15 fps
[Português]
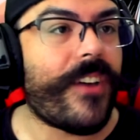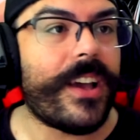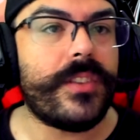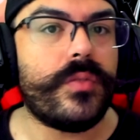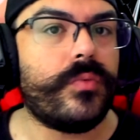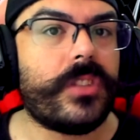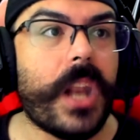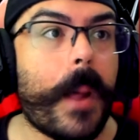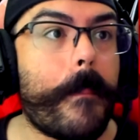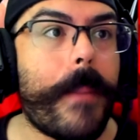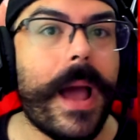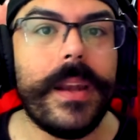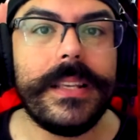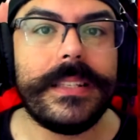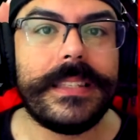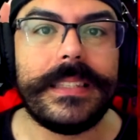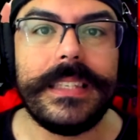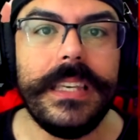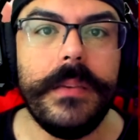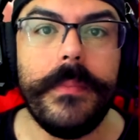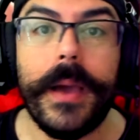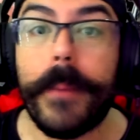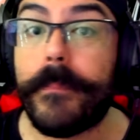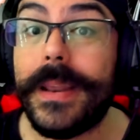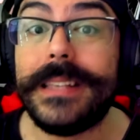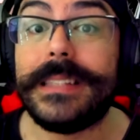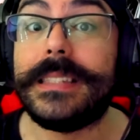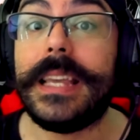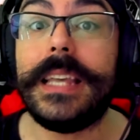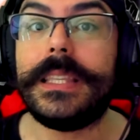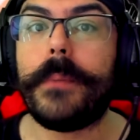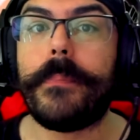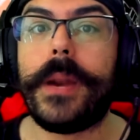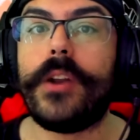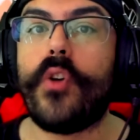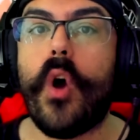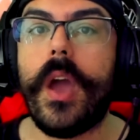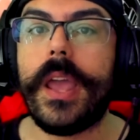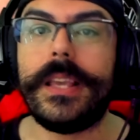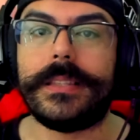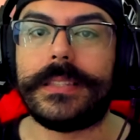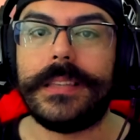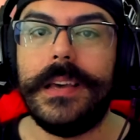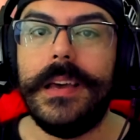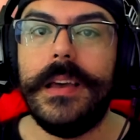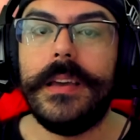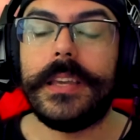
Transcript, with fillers: faz um trabalho em cima, apresenta para nós.